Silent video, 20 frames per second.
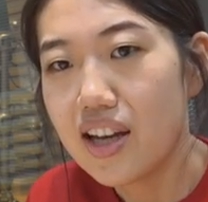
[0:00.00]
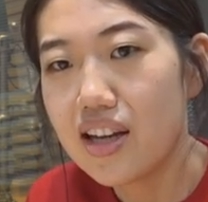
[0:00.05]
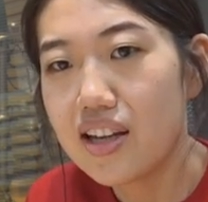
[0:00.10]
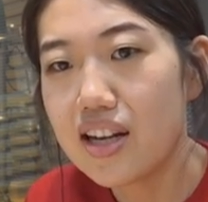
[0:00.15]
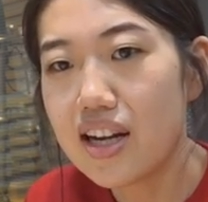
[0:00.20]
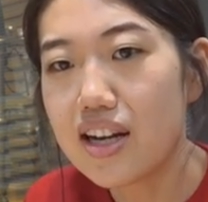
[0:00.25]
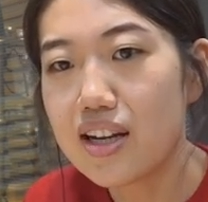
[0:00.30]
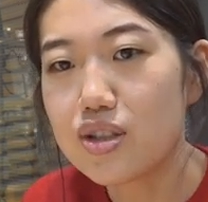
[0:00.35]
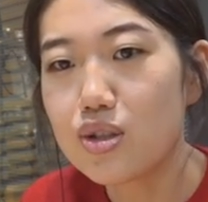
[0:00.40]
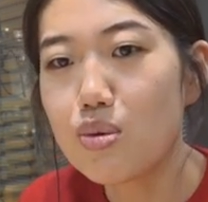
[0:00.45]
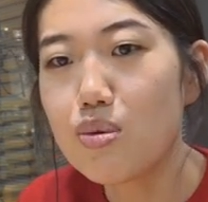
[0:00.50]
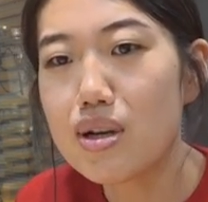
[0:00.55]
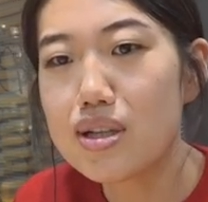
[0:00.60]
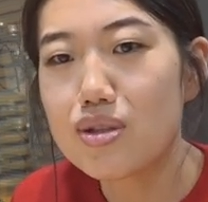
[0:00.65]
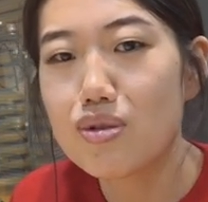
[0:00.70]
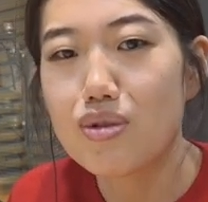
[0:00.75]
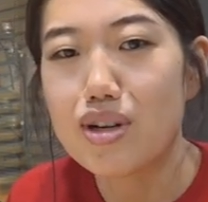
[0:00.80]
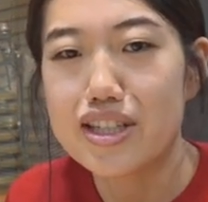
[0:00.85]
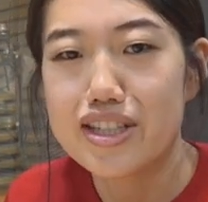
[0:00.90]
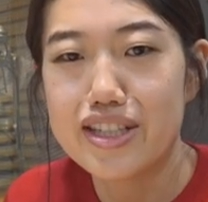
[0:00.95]
えなんかそわ
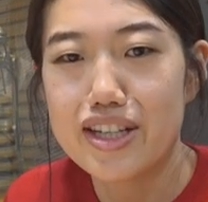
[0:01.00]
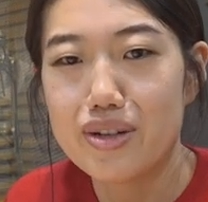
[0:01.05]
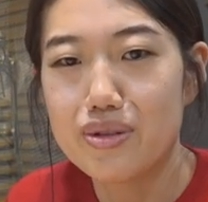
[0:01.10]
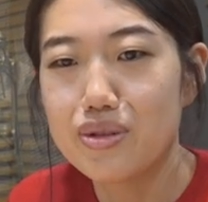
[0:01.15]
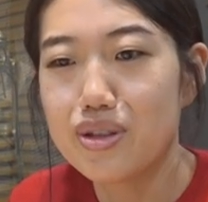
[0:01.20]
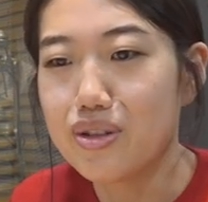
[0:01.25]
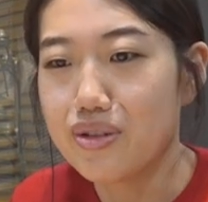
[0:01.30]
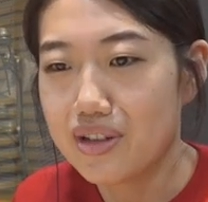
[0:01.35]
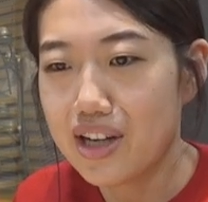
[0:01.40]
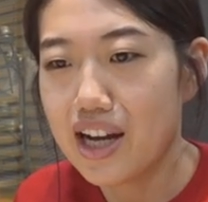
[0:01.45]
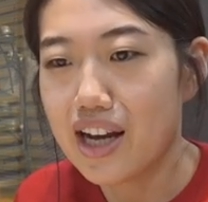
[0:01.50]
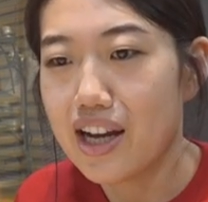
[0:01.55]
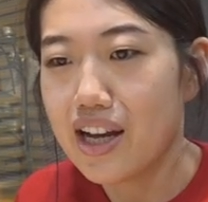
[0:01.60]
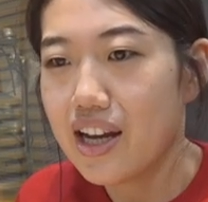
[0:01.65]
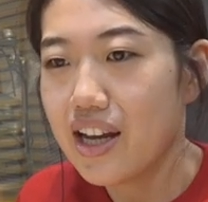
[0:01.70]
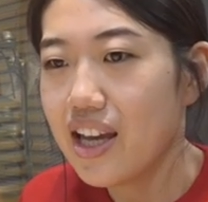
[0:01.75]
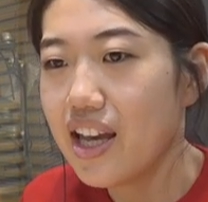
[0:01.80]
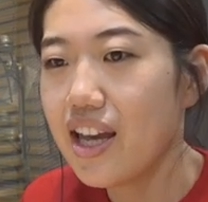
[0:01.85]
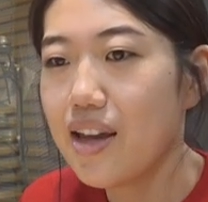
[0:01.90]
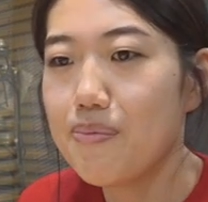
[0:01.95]
そわしちゃうっていうか
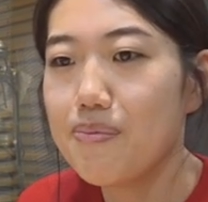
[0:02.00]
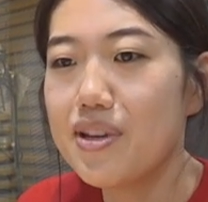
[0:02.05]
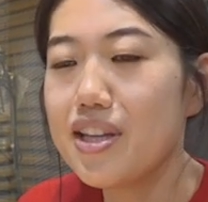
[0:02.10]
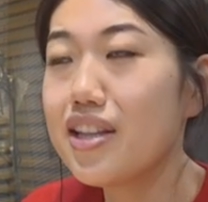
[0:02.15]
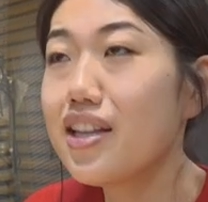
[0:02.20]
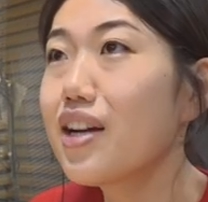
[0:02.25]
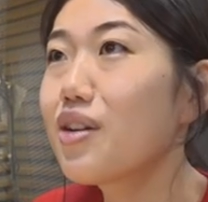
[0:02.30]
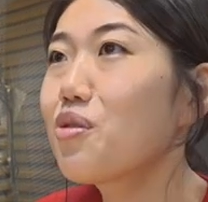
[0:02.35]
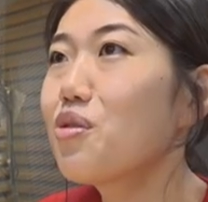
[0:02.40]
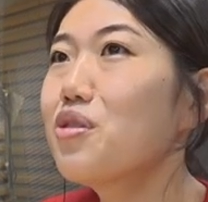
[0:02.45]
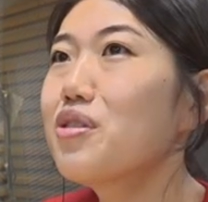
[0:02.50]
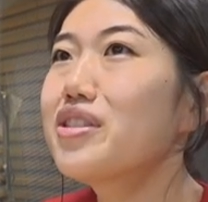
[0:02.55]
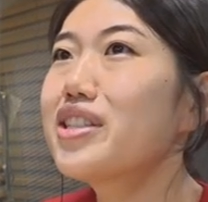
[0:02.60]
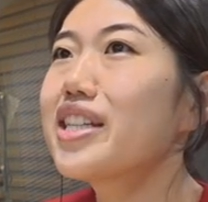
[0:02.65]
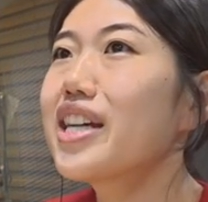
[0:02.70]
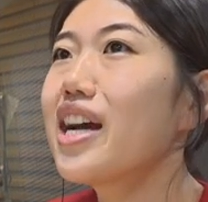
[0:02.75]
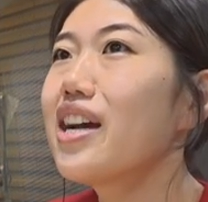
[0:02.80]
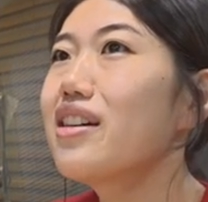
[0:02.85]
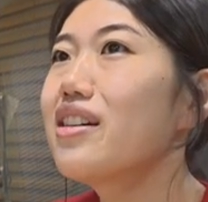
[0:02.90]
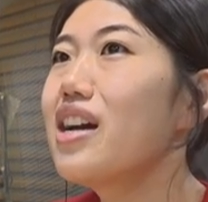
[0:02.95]
えみんなこの
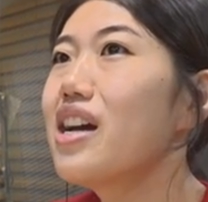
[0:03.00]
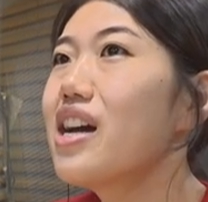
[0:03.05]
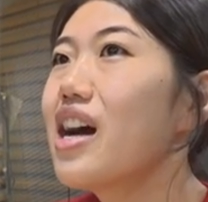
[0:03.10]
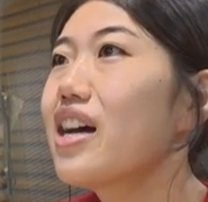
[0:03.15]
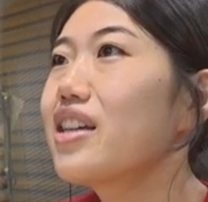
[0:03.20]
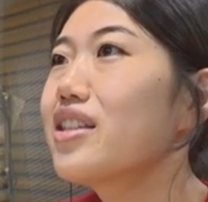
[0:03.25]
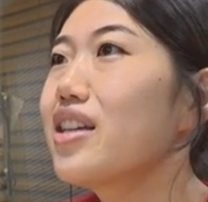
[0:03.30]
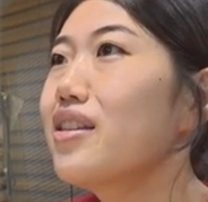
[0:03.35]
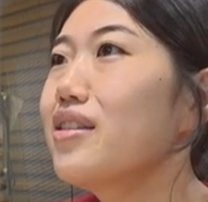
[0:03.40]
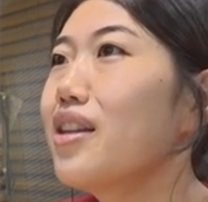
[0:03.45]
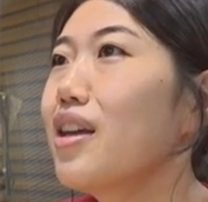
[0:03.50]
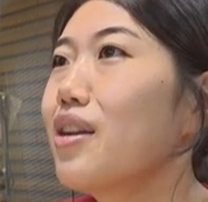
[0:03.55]
時間焦っ